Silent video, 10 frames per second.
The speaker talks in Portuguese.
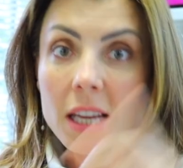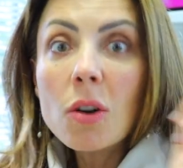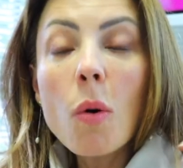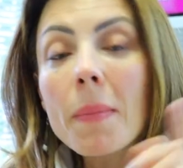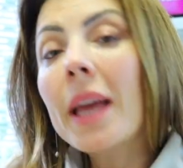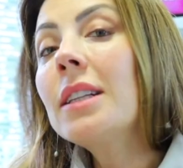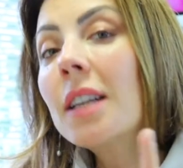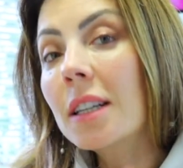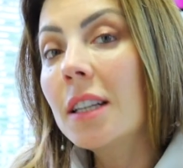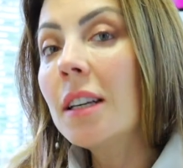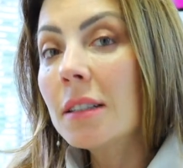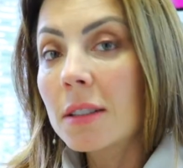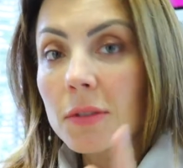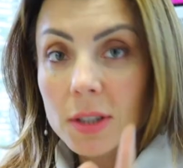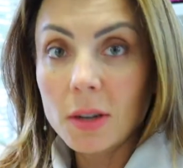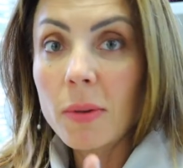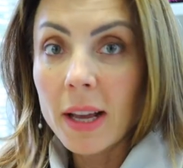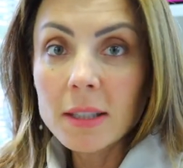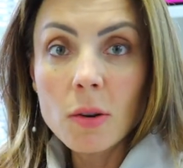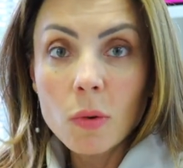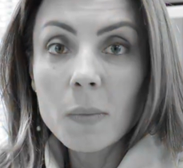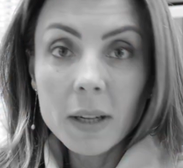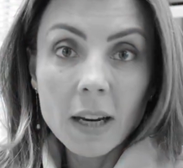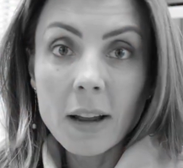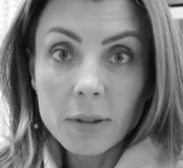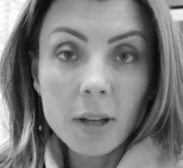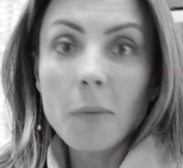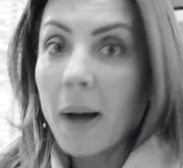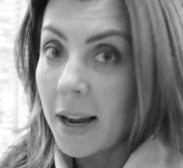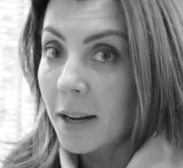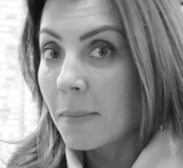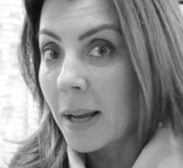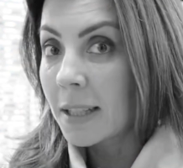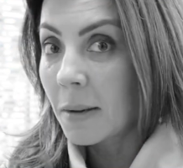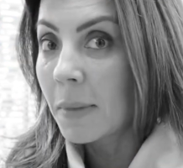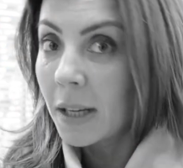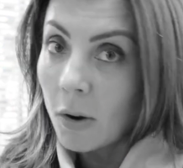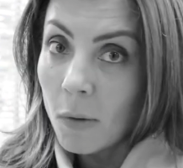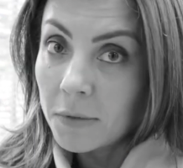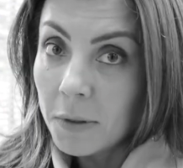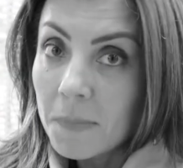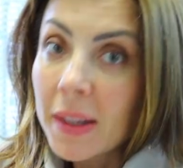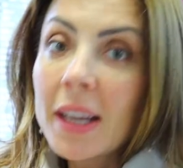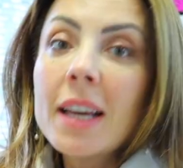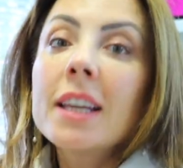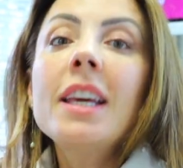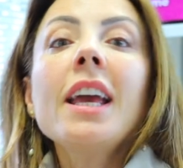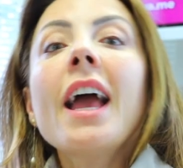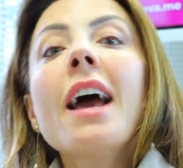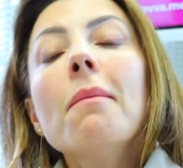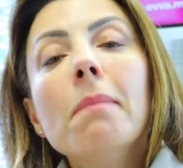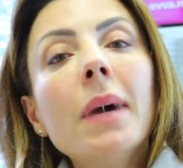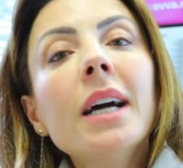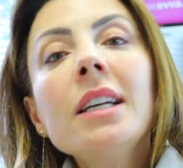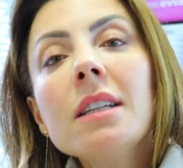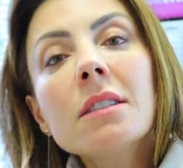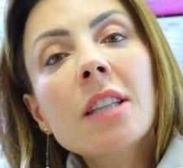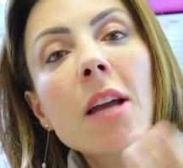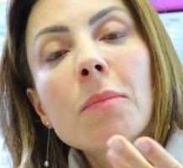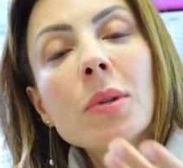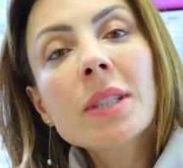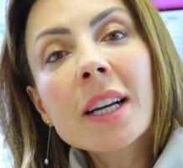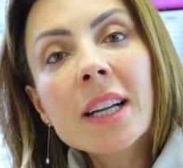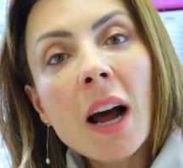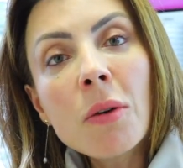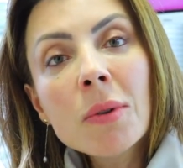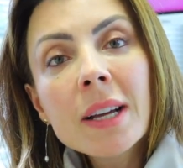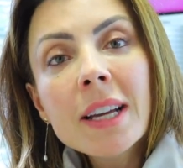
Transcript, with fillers: e comenta aqui se você conhece alguma, claro que não marca essa mãe, óbvio, que é mãe tempo integral